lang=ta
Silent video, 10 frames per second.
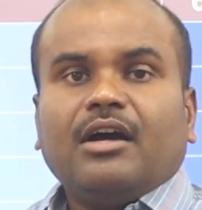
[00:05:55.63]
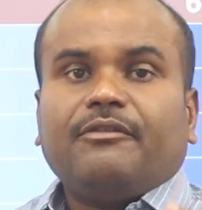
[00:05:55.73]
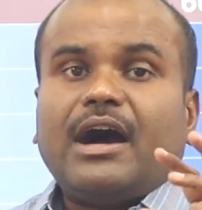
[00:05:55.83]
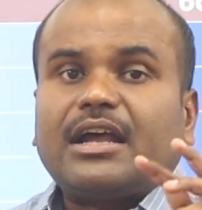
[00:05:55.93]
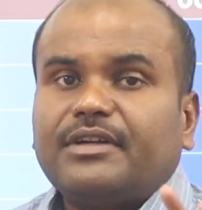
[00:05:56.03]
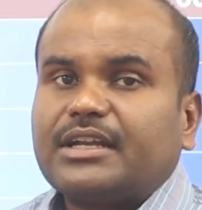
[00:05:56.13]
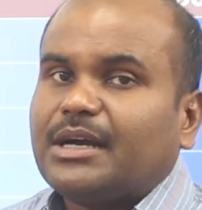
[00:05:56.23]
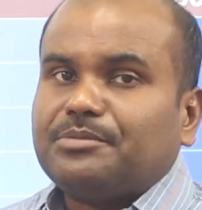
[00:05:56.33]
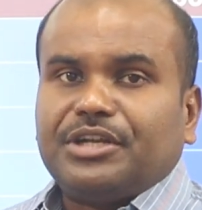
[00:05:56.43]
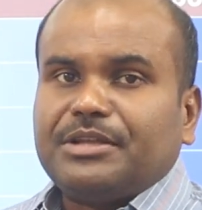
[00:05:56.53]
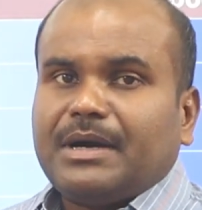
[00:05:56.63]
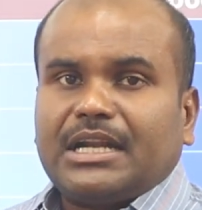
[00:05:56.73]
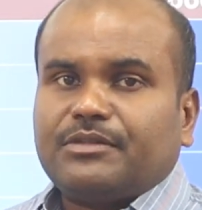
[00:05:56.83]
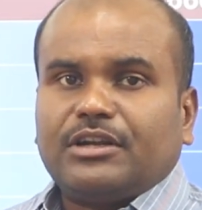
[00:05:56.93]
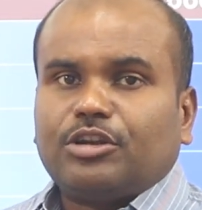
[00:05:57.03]
ஃபார்வேர்டு கம்யூனிட்டி
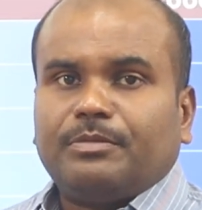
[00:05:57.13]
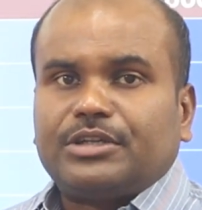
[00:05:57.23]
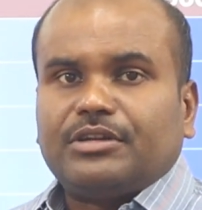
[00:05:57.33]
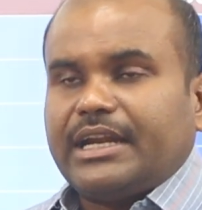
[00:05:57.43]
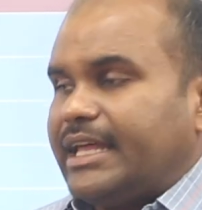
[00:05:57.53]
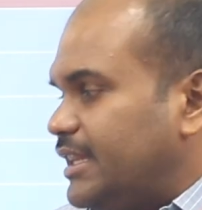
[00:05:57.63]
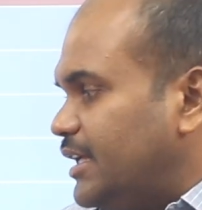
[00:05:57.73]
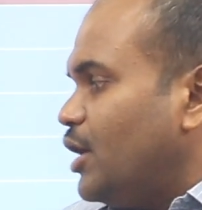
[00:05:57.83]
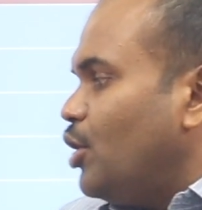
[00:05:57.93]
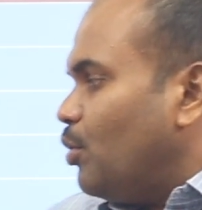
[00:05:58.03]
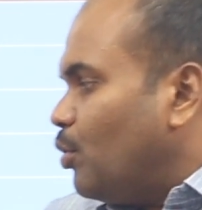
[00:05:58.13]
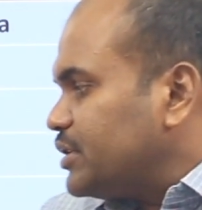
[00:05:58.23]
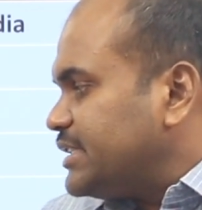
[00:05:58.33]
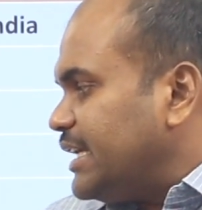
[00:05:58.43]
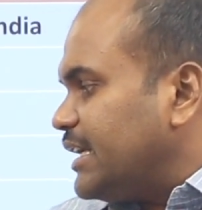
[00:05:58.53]
மாணவர்களுக்கு மட்டும் கிடையாது
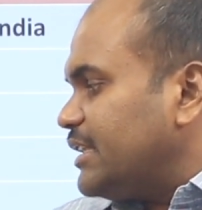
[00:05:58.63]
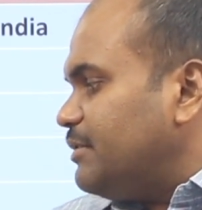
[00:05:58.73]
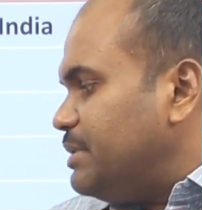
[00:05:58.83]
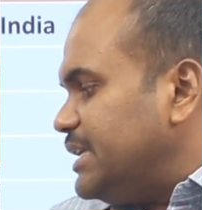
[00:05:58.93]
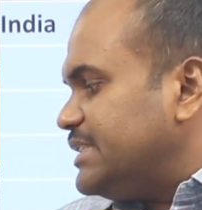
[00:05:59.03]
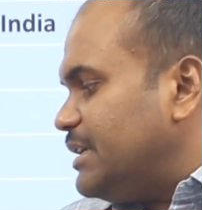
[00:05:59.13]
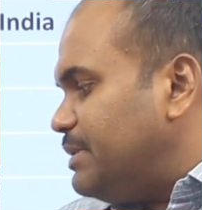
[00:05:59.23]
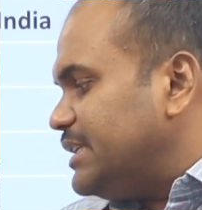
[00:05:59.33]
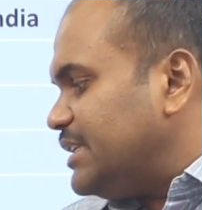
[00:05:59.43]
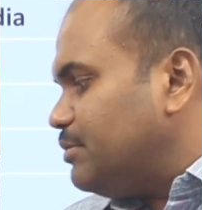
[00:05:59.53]
ஓசிங்கிறது பிசி பிசி